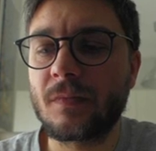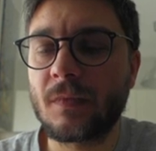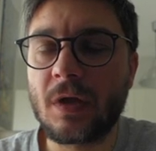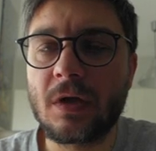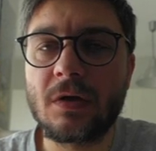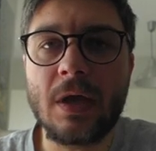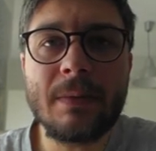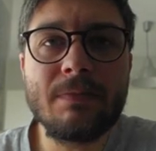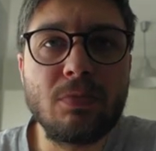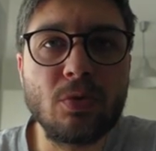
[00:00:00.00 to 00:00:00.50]

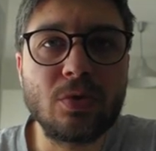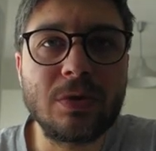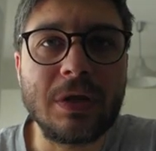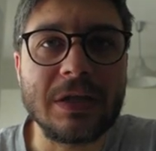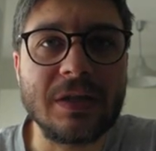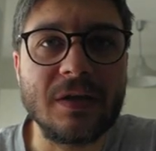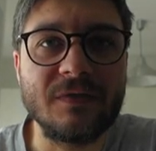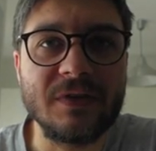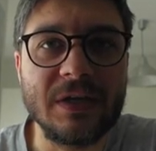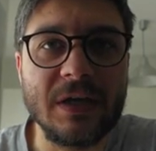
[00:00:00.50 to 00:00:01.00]
È
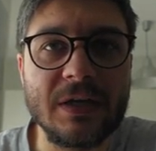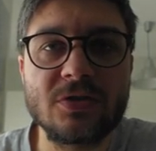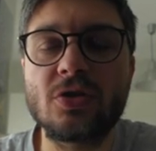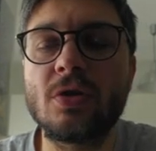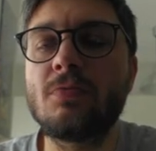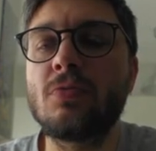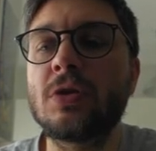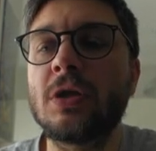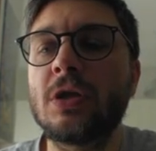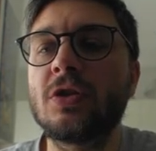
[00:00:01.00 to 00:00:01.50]
buttata via, sto
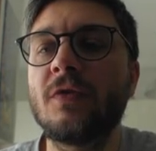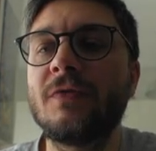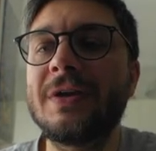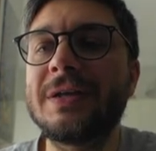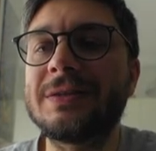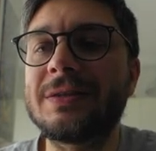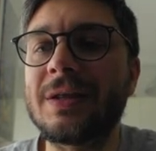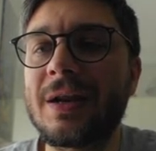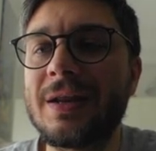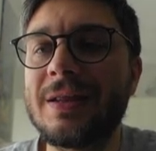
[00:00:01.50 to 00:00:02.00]
buttando via
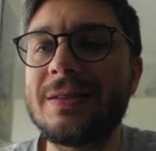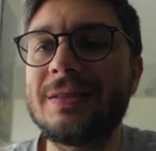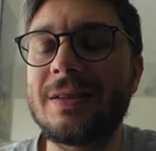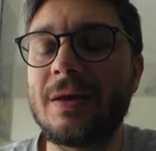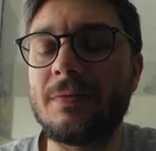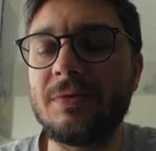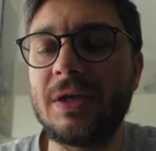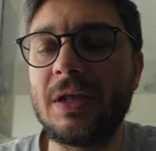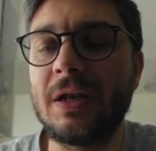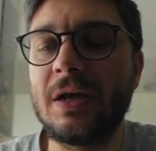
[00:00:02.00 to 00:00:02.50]

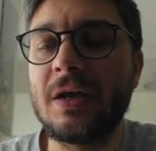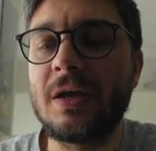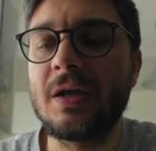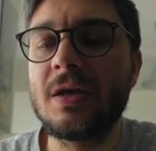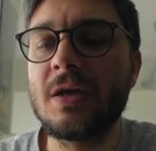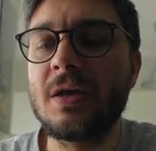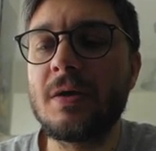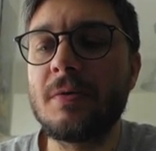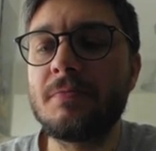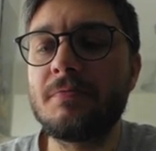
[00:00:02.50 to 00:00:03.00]
30.000,
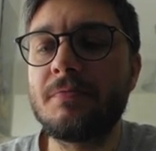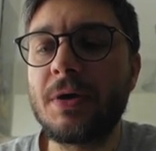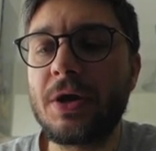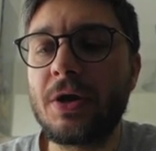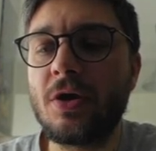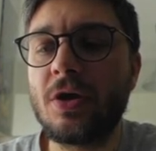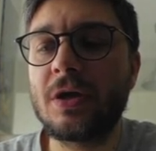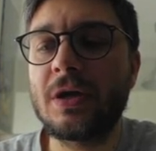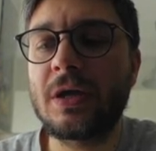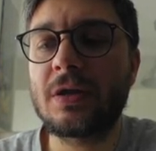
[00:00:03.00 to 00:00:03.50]

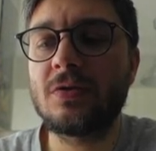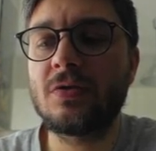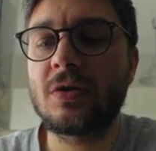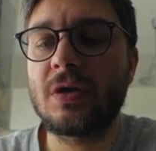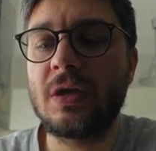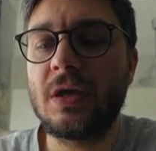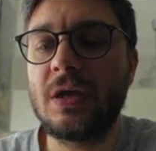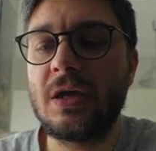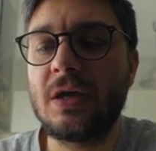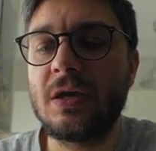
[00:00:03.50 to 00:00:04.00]
però credo
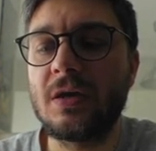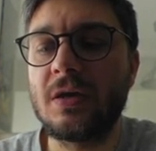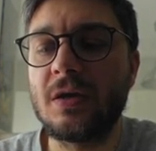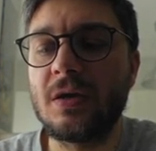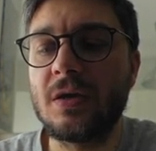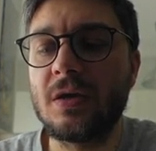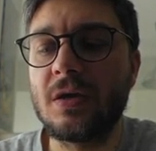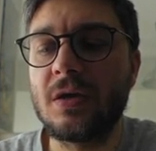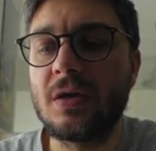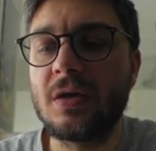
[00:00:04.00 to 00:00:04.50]
che
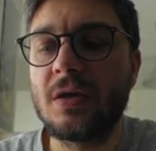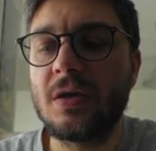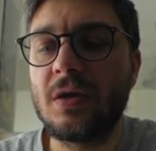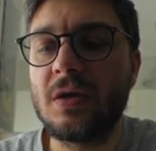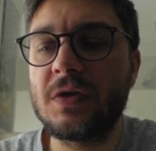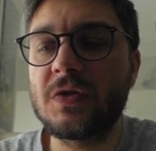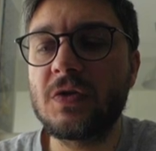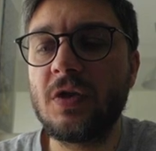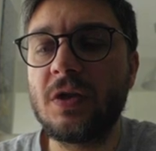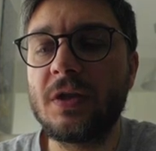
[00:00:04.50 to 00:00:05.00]

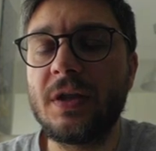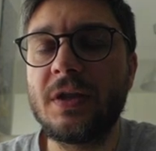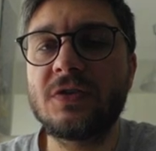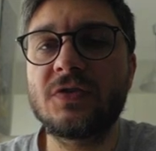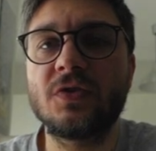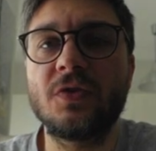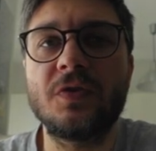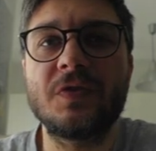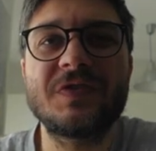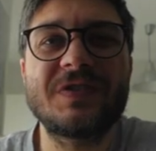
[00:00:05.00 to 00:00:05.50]
i soldi
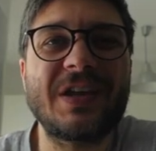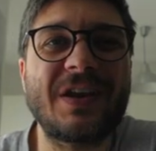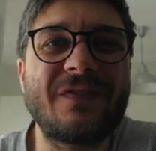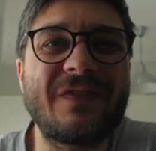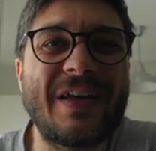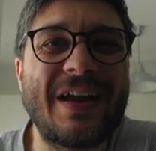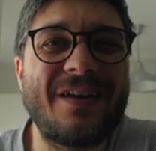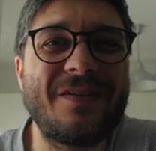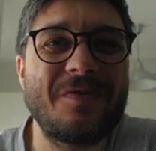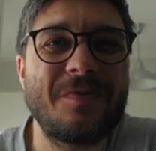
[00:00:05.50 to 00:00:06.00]
adesso non
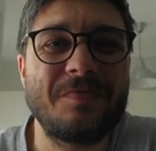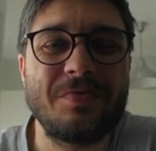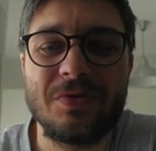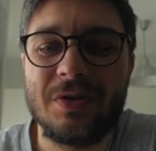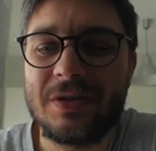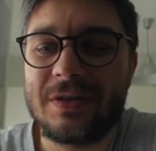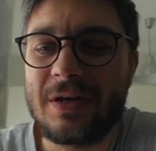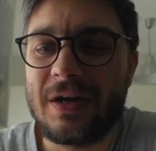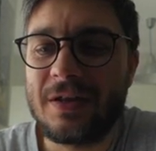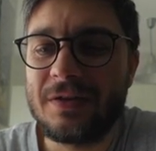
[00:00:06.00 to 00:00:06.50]
serviranno più
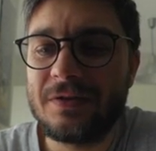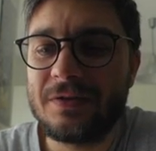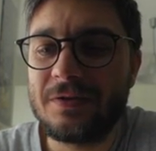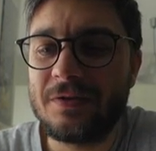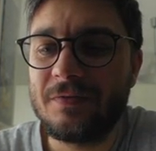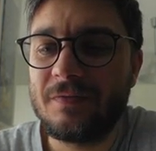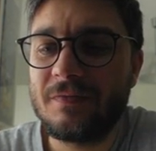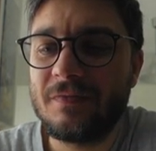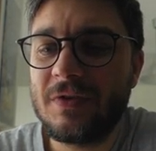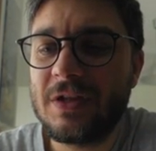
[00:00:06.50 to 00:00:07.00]
di tanto.
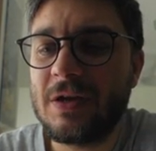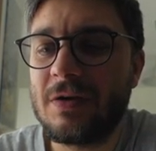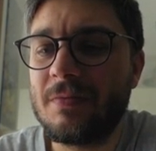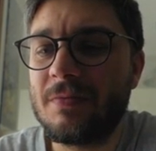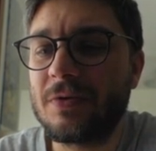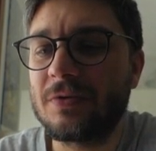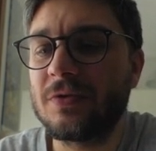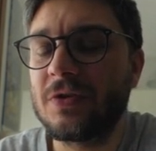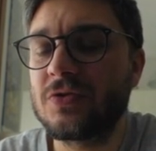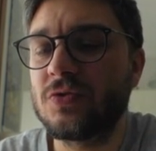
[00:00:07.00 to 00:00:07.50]
Vediamo un
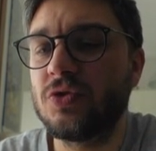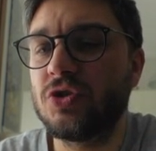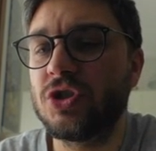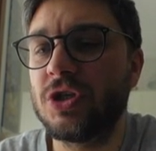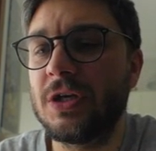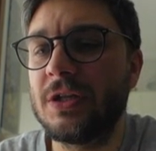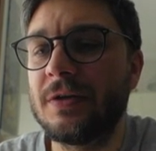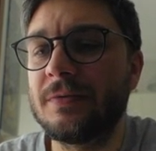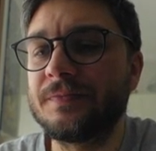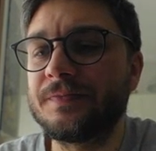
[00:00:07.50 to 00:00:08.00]
po' cosa
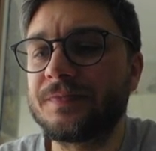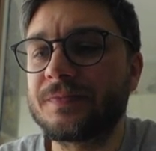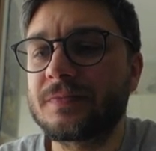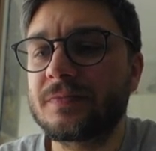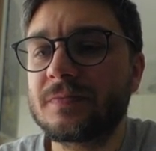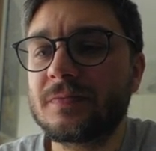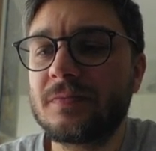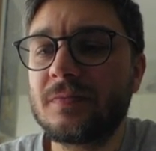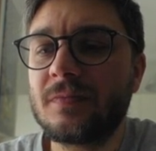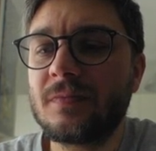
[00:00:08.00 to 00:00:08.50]
succede.
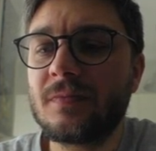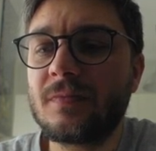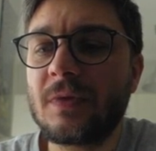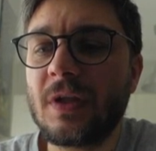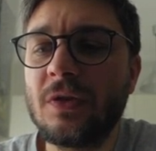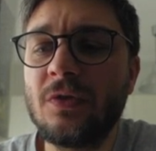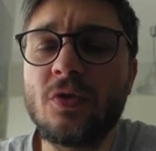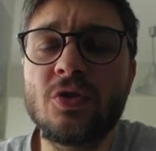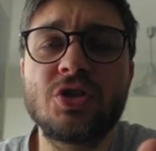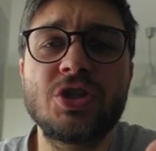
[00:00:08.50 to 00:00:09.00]

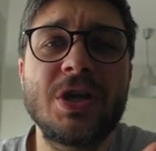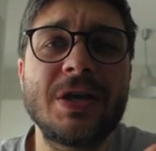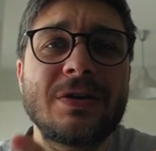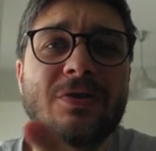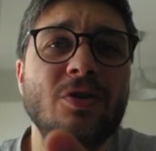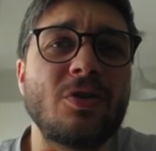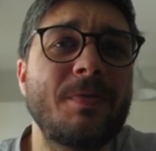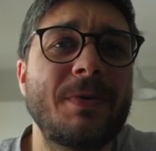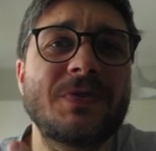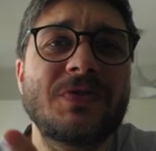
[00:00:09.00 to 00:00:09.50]
Non, ne,
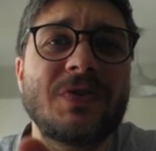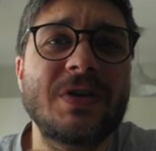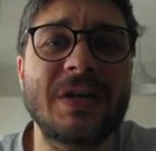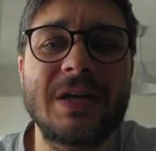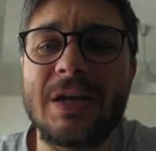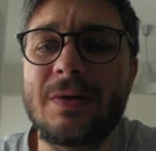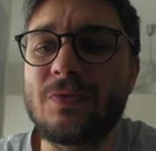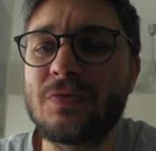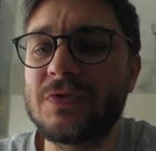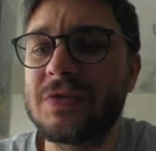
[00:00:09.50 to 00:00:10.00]
non ho messo neanche
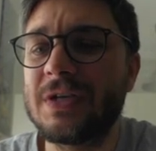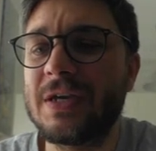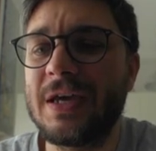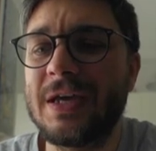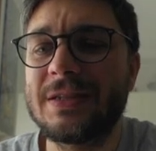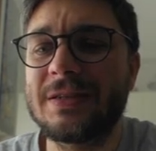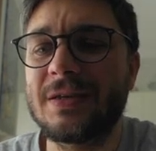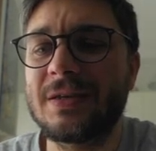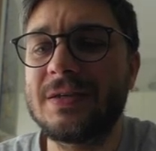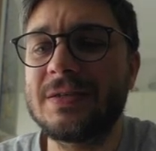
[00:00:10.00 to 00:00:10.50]
la
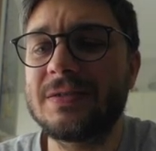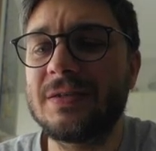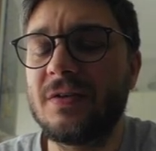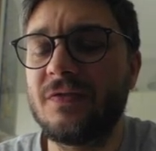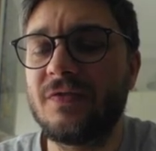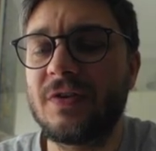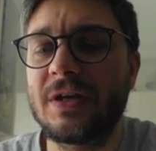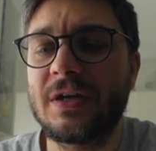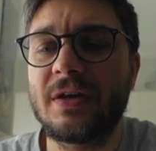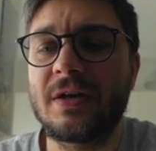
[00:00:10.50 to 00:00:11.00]
musichetta, chi se ne
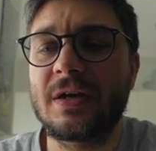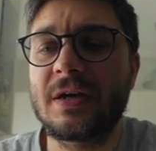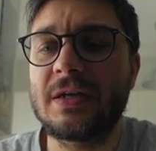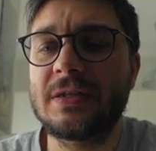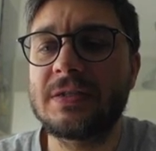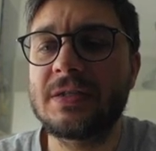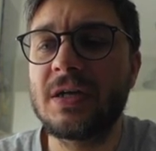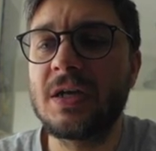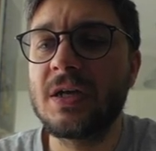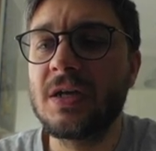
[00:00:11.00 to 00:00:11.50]
frega ragazzi.